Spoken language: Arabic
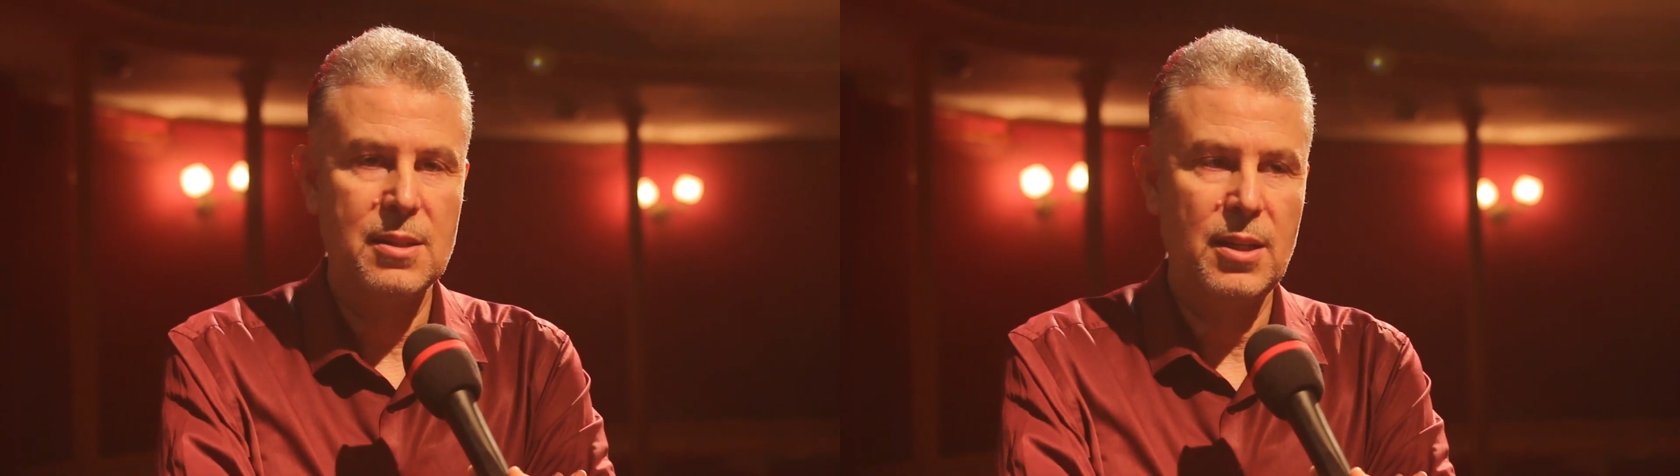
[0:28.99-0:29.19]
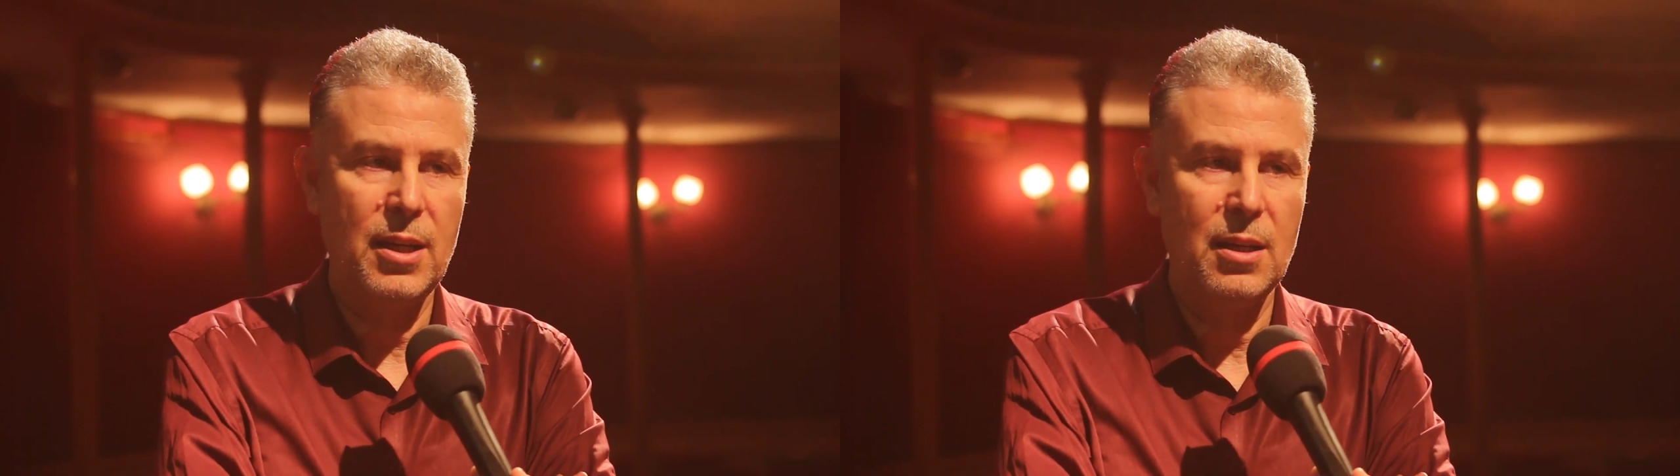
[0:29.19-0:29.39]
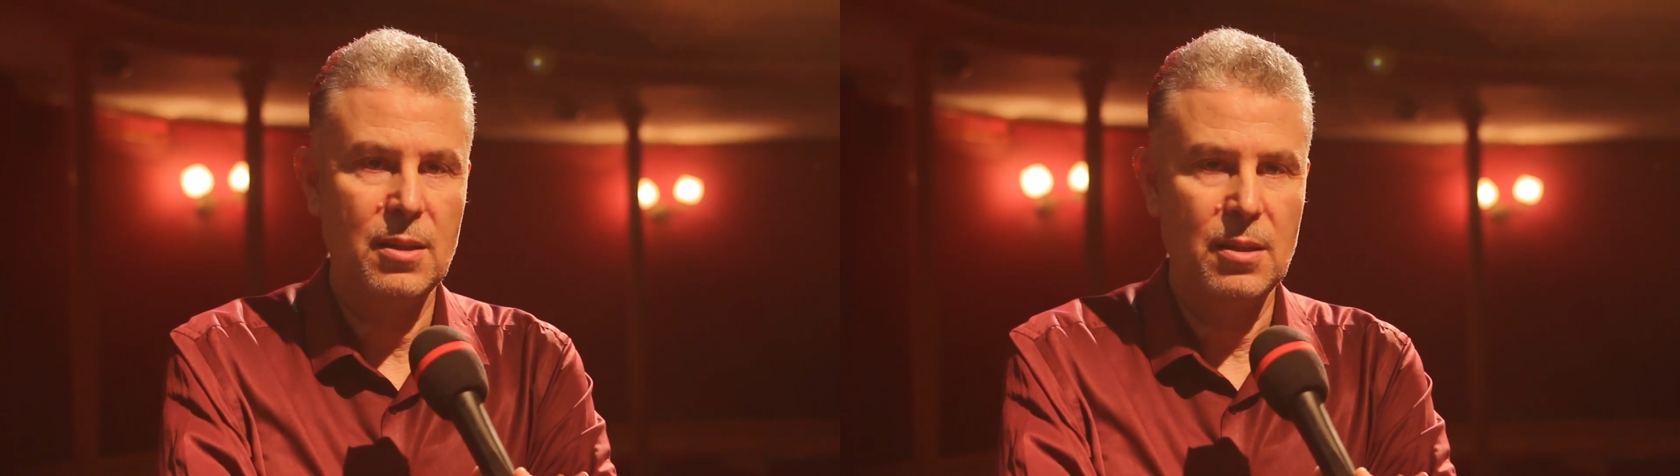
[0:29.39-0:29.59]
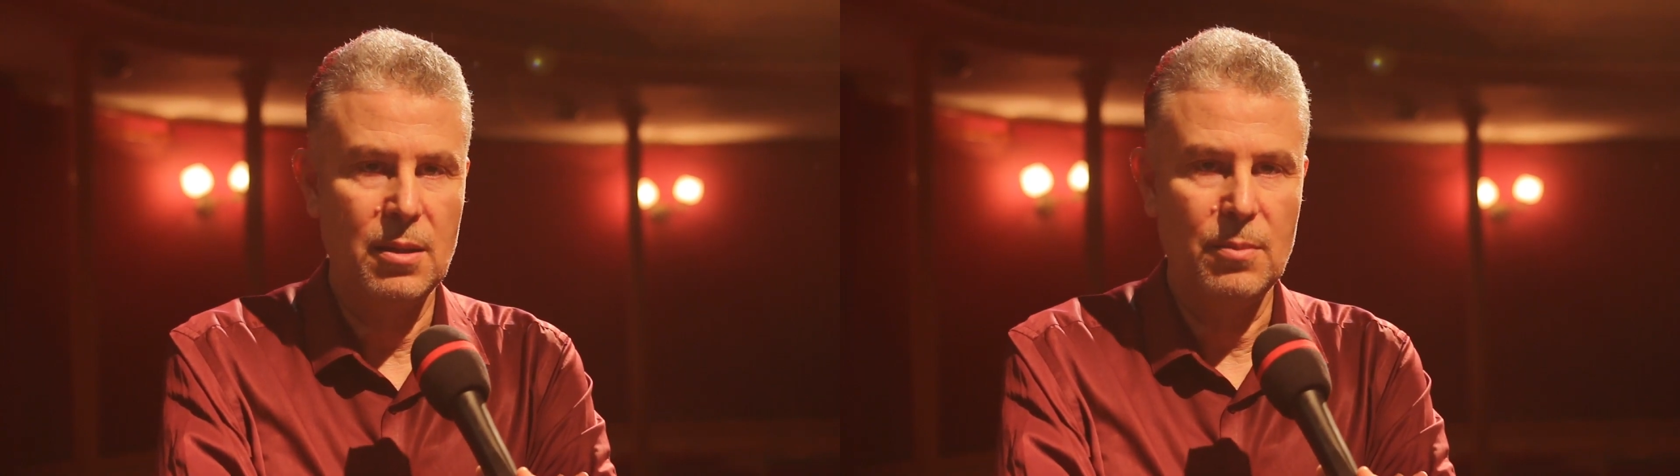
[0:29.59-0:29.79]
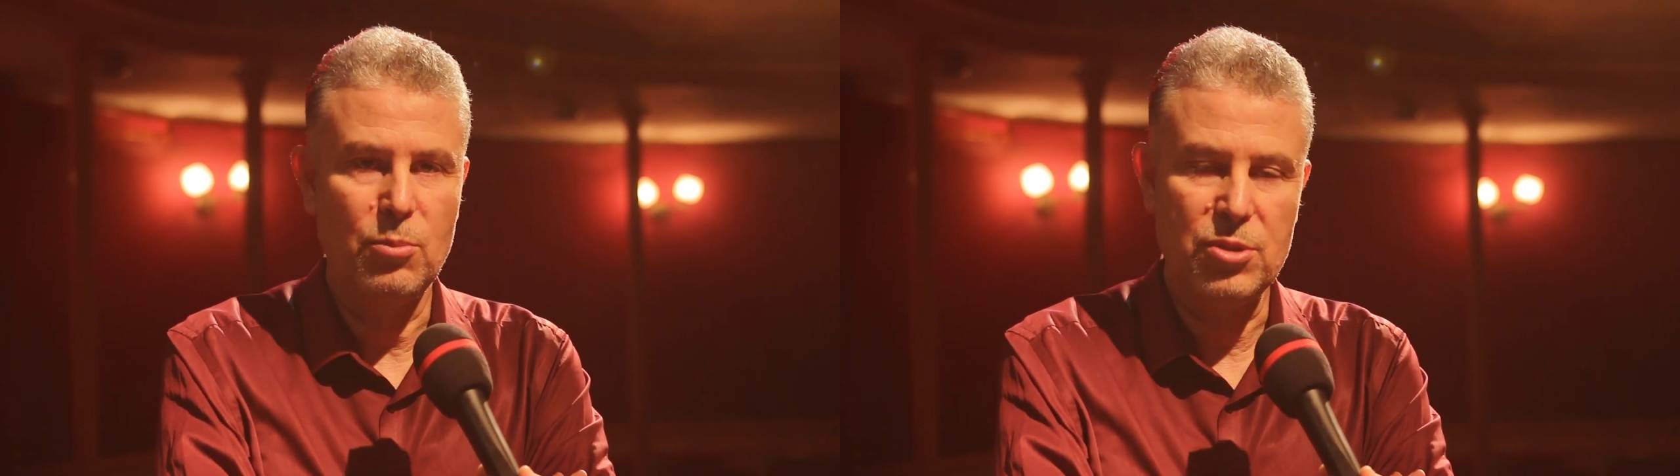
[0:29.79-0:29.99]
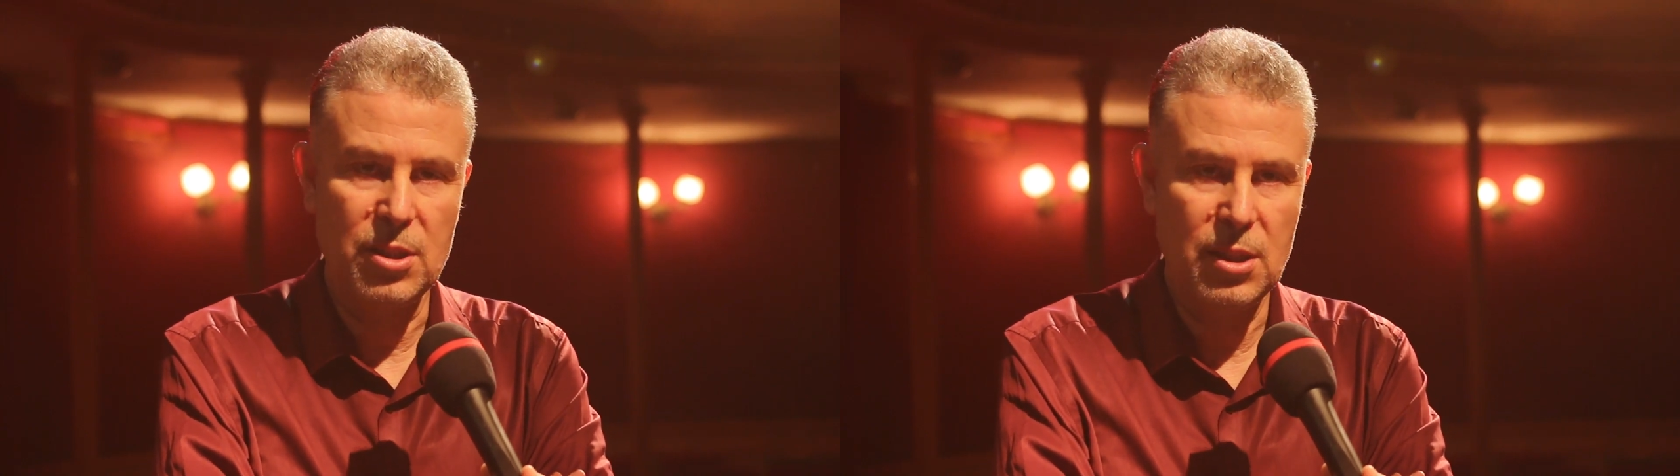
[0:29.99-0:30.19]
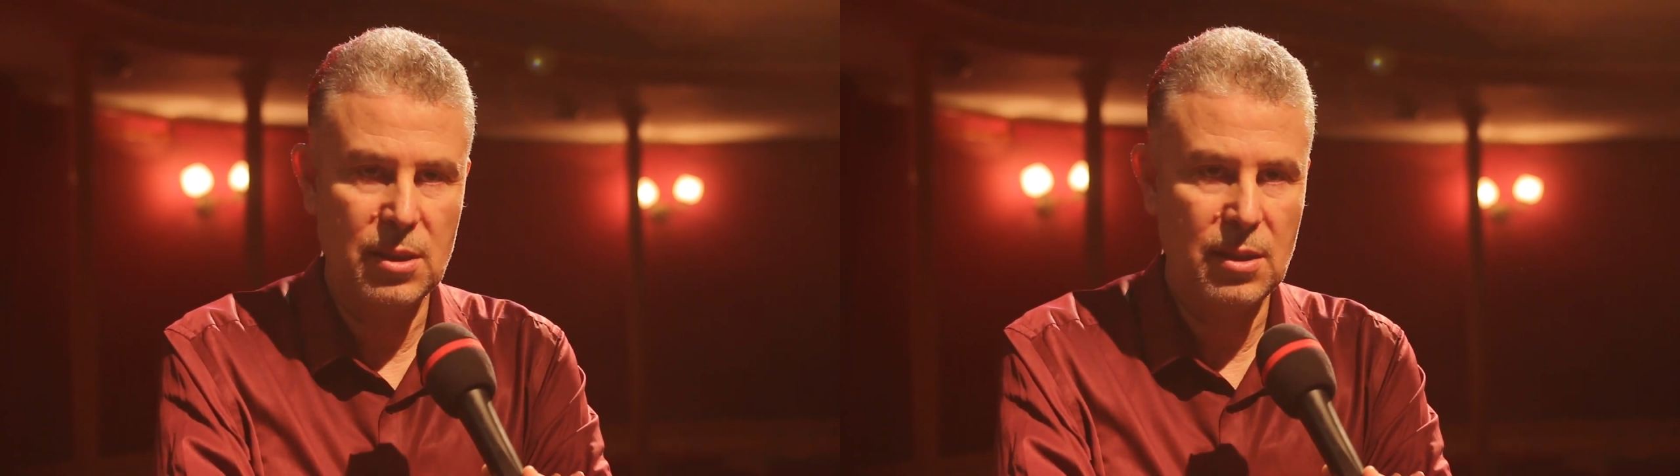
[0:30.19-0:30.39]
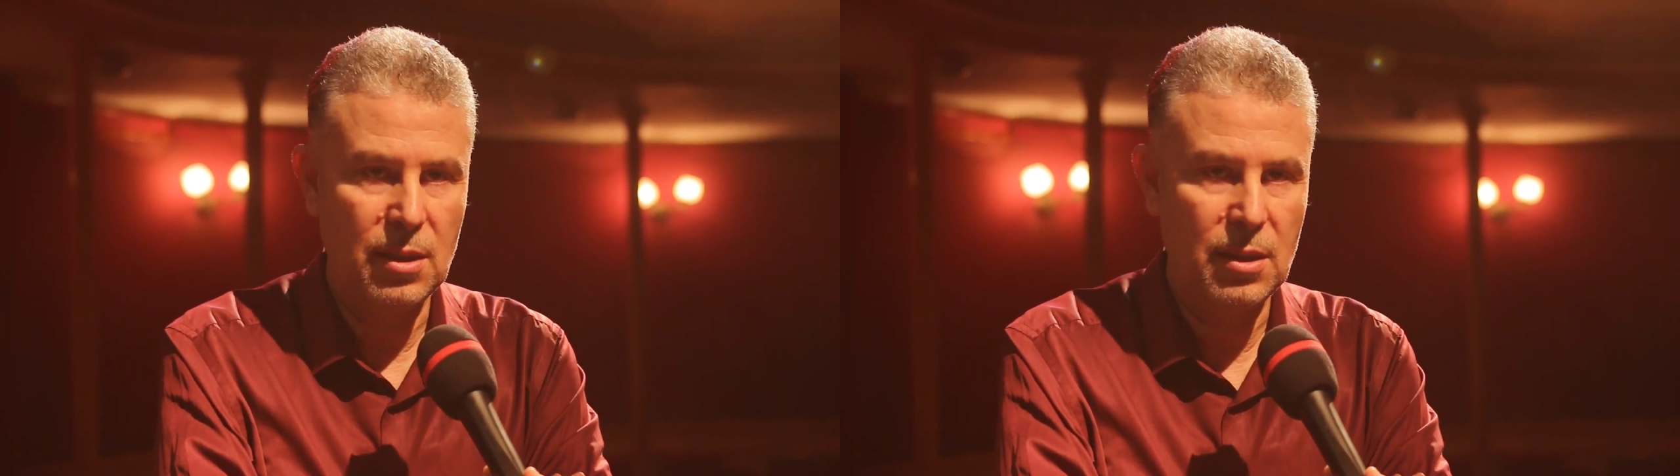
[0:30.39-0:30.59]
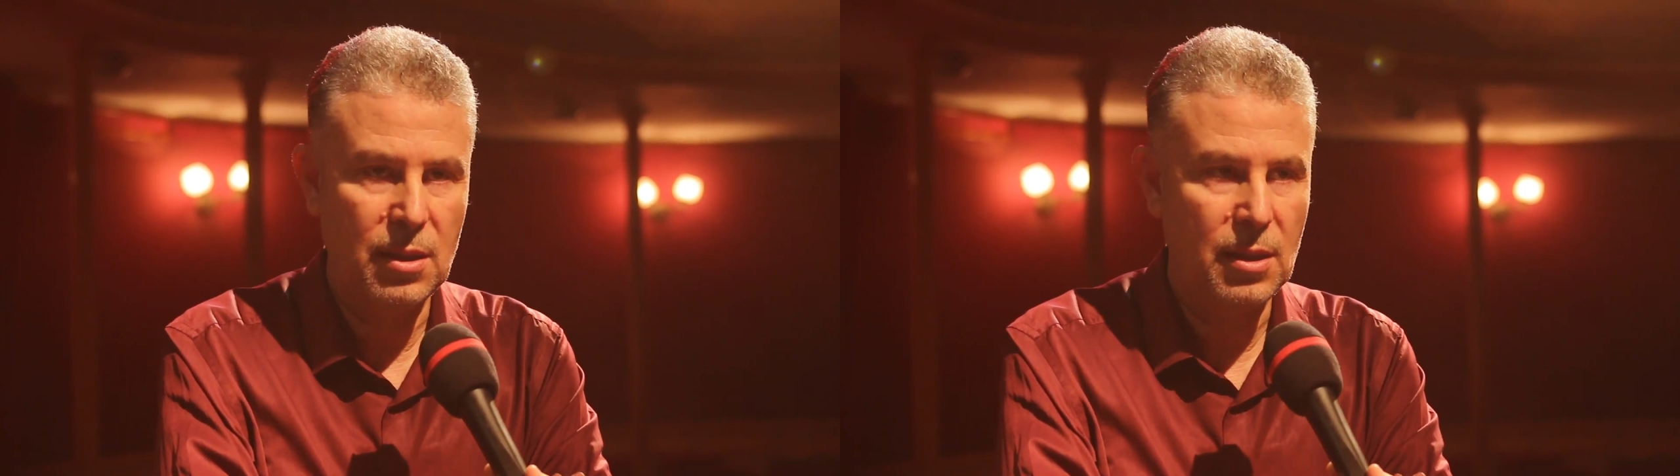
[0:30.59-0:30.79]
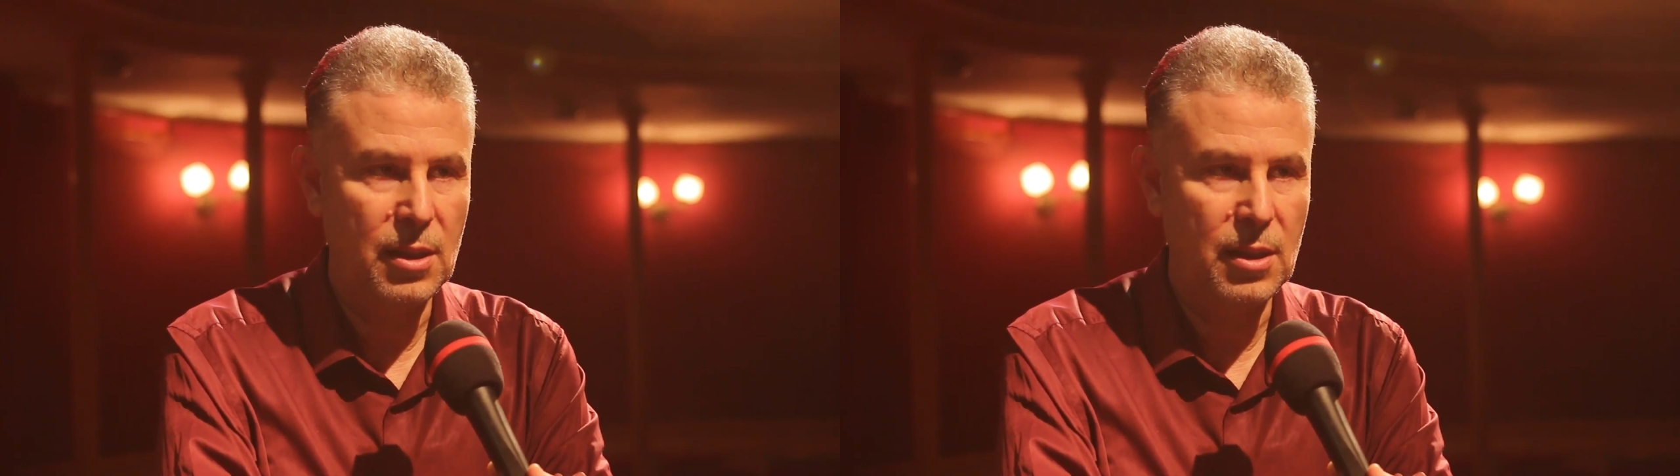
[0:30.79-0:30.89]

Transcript: سعال بوزيد آه،